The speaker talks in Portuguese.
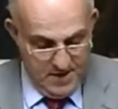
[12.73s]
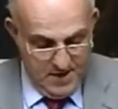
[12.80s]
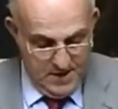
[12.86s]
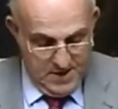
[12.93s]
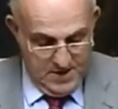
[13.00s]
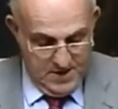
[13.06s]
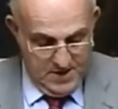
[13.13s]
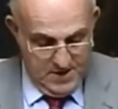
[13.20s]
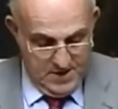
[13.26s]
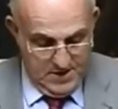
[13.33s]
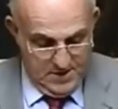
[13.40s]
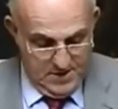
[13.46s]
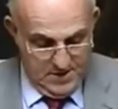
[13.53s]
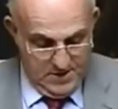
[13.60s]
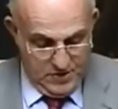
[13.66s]
eh,
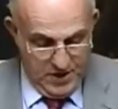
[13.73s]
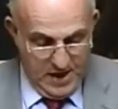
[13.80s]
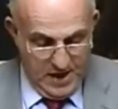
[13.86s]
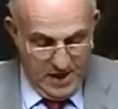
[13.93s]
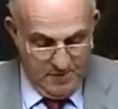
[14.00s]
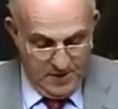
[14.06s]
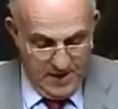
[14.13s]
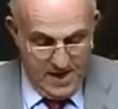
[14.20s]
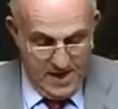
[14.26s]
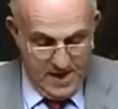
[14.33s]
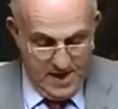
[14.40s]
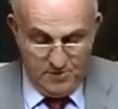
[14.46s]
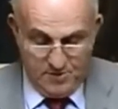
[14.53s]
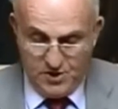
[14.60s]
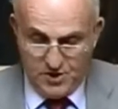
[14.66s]
Jaime
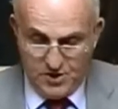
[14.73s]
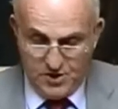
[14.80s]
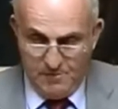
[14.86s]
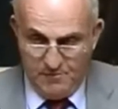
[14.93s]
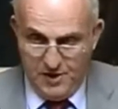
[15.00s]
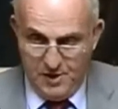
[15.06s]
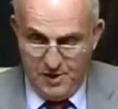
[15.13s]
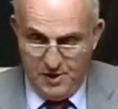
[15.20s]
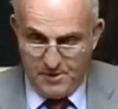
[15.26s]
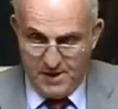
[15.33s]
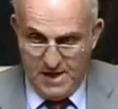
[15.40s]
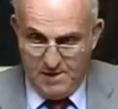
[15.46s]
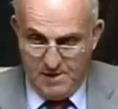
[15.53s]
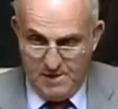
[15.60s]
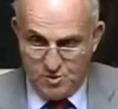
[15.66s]
Ramos e Jaime Felipe
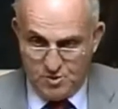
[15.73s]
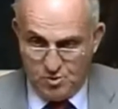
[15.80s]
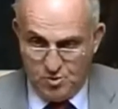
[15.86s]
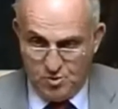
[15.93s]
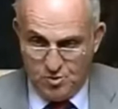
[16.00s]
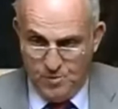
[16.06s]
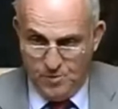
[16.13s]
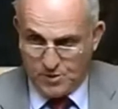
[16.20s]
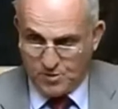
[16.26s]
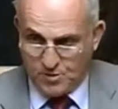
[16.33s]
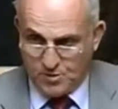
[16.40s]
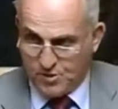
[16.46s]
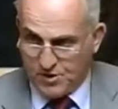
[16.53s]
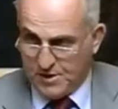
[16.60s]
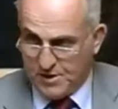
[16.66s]
Ramos, ocupam-se
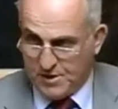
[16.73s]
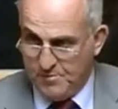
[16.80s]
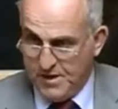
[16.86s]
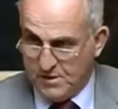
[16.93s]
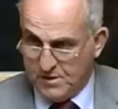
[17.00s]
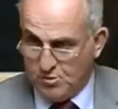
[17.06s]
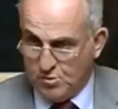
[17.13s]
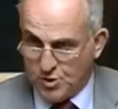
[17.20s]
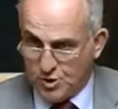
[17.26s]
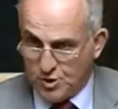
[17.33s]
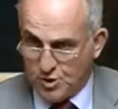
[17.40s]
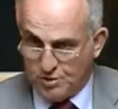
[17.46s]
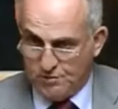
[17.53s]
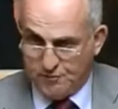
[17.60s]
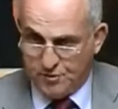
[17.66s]
constantemente nos seus
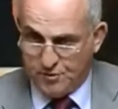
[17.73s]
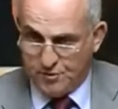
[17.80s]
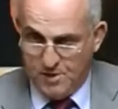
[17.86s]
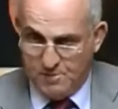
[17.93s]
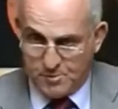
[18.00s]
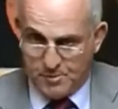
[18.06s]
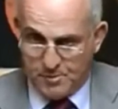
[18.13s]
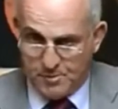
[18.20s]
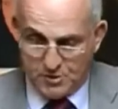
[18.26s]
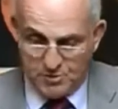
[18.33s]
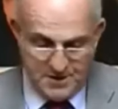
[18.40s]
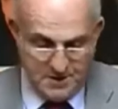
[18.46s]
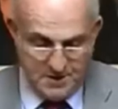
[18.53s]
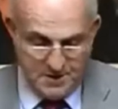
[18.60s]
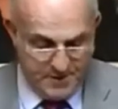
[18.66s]
telefonemas para as suas
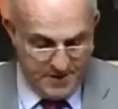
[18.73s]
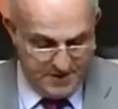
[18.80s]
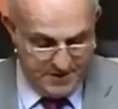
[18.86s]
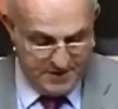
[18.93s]
empresas.